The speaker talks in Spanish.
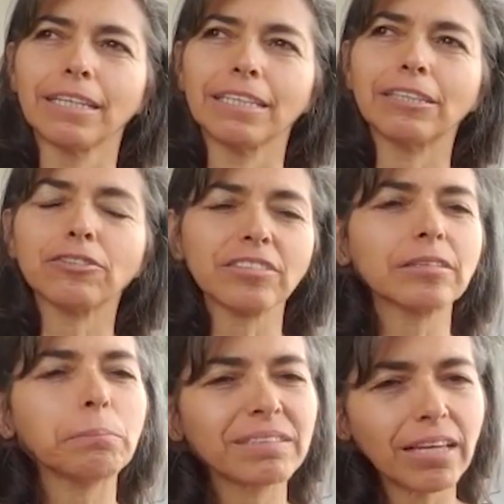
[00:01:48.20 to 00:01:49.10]
Y entonces
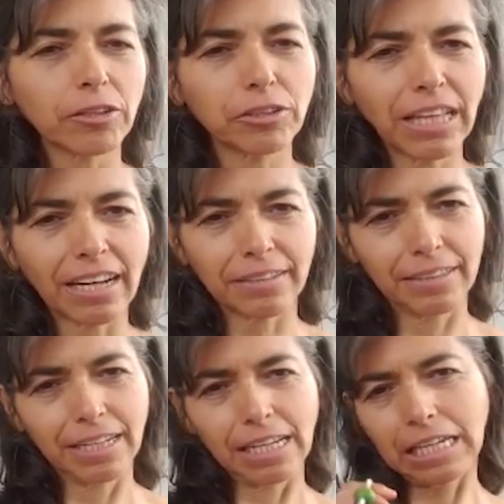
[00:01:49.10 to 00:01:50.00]
empecé a notar
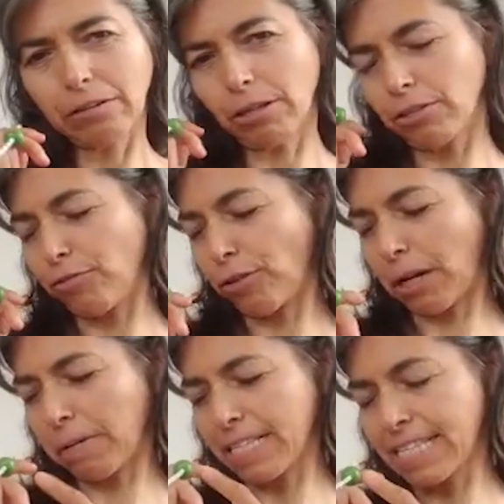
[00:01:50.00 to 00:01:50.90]
que cuando
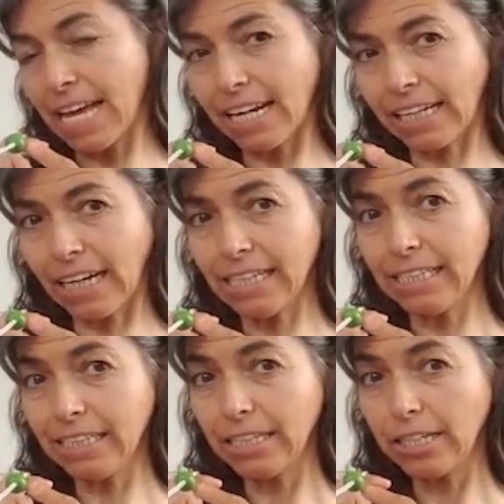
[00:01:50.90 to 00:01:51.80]
enfocaba cerca,
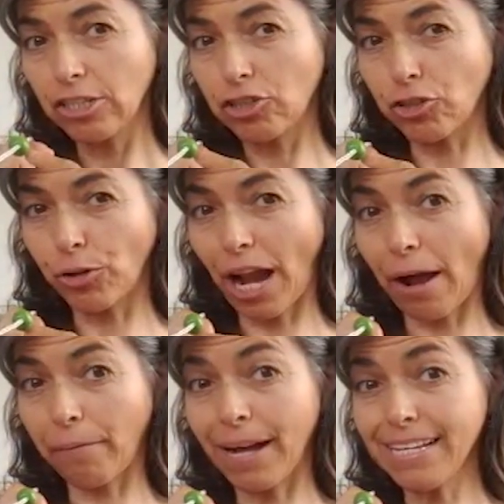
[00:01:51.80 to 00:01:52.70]

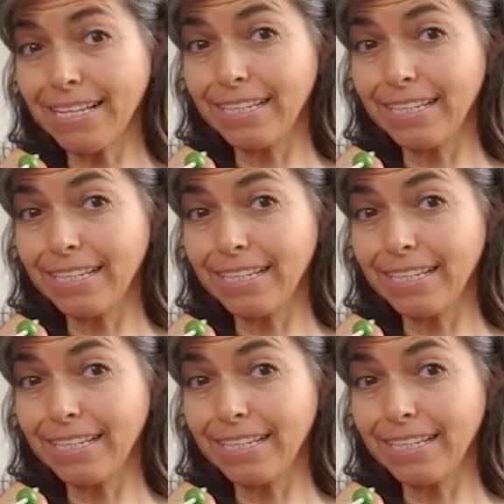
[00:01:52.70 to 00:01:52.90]
lloraba